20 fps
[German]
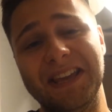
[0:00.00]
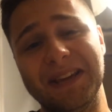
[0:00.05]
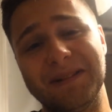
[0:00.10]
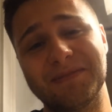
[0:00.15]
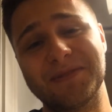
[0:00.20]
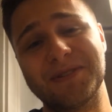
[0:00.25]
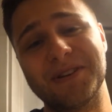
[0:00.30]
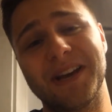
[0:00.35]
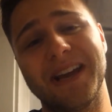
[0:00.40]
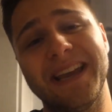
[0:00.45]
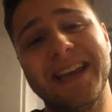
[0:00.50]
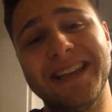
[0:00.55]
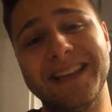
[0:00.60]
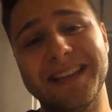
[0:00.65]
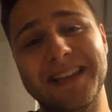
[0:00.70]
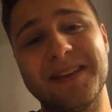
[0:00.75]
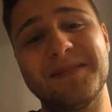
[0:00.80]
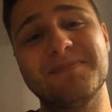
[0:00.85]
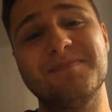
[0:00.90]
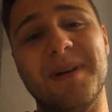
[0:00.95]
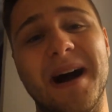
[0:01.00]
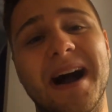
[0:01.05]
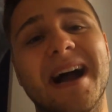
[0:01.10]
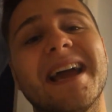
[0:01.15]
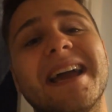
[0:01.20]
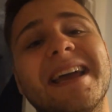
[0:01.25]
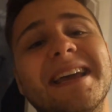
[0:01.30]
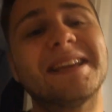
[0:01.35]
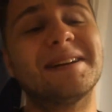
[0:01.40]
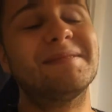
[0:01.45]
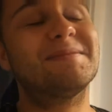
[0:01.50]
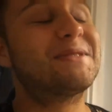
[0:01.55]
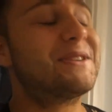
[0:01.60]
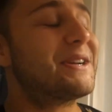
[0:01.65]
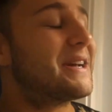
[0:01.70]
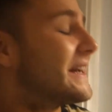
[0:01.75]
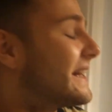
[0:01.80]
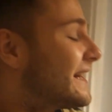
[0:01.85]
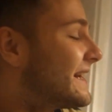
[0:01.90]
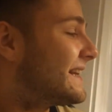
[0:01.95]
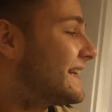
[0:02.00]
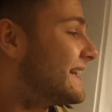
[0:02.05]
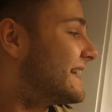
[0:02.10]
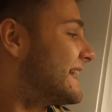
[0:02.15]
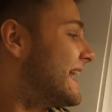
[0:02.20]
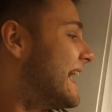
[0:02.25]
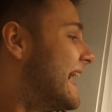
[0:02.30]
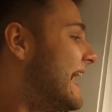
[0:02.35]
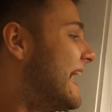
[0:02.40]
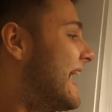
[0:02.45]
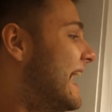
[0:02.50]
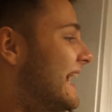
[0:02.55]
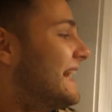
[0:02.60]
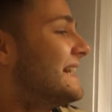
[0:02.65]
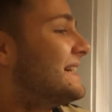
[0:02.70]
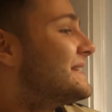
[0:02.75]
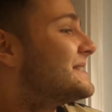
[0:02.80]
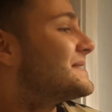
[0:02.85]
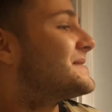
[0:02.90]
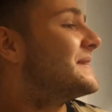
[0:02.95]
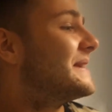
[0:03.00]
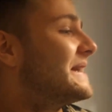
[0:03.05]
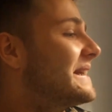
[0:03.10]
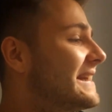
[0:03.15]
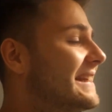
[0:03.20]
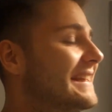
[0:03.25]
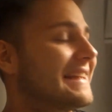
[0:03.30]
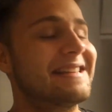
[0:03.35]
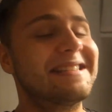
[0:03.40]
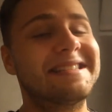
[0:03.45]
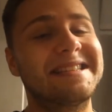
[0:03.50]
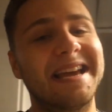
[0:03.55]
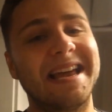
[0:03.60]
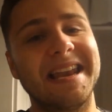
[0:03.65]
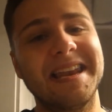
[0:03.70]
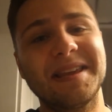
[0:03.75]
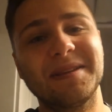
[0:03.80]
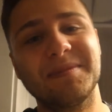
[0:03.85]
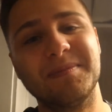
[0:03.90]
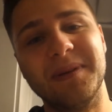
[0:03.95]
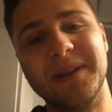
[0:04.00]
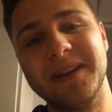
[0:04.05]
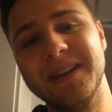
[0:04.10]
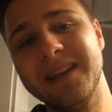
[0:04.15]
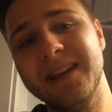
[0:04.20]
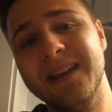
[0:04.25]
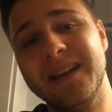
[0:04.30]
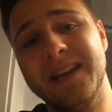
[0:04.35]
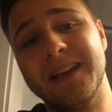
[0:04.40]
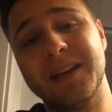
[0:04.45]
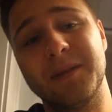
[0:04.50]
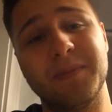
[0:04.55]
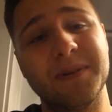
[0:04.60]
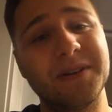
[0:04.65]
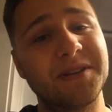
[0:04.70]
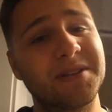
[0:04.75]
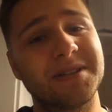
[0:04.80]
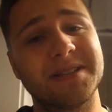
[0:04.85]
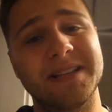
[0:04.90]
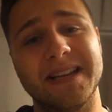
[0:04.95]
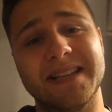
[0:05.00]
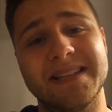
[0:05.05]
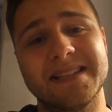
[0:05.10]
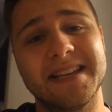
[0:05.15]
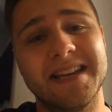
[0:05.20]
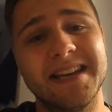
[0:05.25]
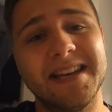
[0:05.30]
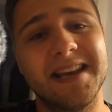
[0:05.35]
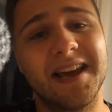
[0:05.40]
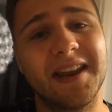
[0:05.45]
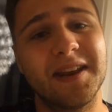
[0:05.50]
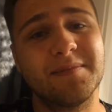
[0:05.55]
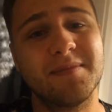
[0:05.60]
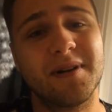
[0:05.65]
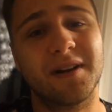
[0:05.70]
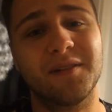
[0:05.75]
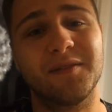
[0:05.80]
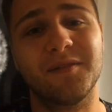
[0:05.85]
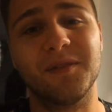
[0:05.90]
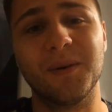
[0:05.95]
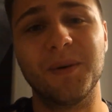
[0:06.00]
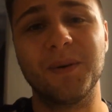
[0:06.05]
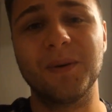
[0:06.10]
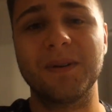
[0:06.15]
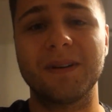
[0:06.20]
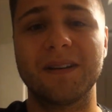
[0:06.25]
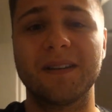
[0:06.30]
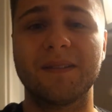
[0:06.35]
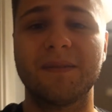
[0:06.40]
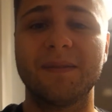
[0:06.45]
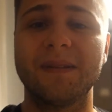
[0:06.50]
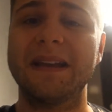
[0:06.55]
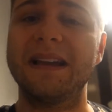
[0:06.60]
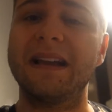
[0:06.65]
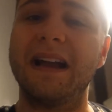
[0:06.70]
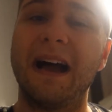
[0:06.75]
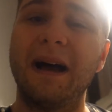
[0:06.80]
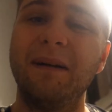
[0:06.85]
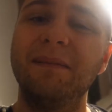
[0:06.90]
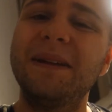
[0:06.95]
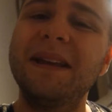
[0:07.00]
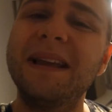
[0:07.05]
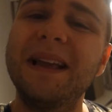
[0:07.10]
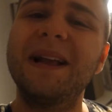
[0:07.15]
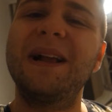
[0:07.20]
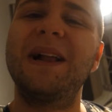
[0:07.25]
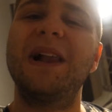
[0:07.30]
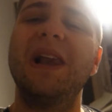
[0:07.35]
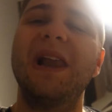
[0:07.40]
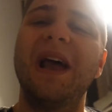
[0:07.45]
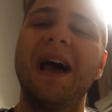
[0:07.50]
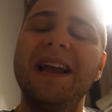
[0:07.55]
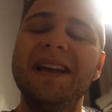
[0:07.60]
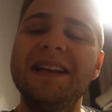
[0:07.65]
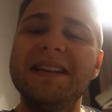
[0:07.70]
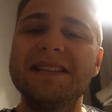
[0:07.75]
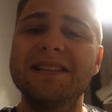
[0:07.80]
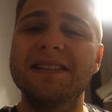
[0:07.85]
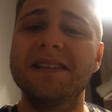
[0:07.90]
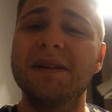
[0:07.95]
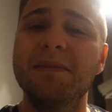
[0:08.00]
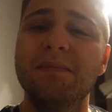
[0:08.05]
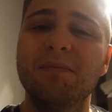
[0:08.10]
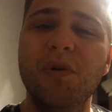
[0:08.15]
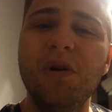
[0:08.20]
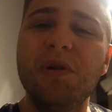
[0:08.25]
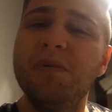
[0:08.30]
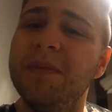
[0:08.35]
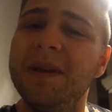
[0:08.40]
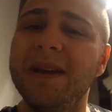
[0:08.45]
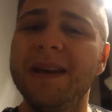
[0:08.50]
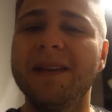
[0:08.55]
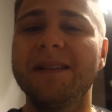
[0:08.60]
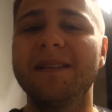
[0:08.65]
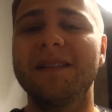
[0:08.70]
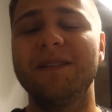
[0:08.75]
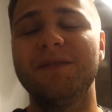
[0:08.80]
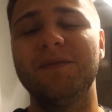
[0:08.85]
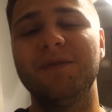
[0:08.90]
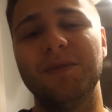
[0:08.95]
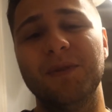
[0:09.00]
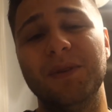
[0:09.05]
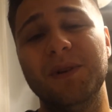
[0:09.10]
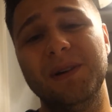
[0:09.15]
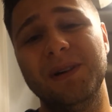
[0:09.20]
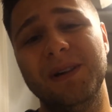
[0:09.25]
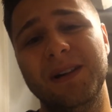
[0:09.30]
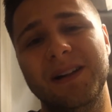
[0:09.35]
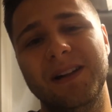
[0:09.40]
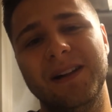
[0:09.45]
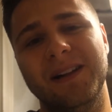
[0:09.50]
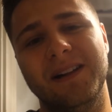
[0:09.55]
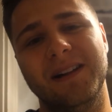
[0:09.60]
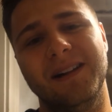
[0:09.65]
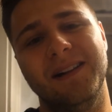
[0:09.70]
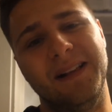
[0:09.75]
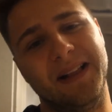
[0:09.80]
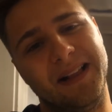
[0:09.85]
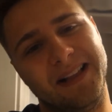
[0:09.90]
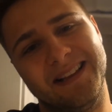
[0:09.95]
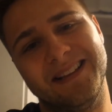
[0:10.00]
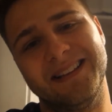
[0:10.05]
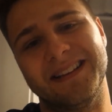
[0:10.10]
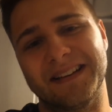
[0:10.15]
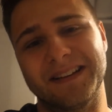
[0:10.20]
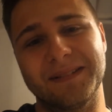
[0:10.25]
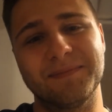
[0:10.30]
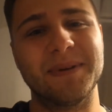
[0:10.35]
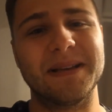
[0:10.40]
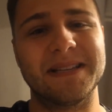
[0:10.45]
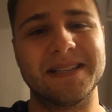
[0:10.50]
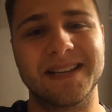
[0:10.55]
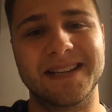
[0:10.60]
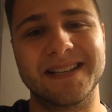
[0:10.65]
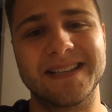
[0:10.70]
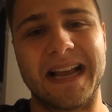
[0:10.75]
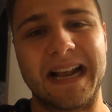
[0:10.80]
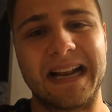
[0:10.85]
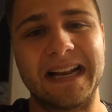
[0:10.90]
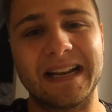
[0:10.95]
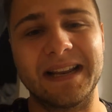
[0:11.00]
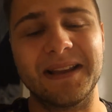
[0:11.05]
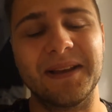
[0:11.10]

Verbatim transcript: Ich habe schon richtig Bange, ich habe schon richtig Angst, wenn ich ganz ehrlich bin. Ich bin schon seit 10 Jahren immer geflogen, deswegen habe ich ein kleines mulmiges Gefühl ein, besser gesagt ein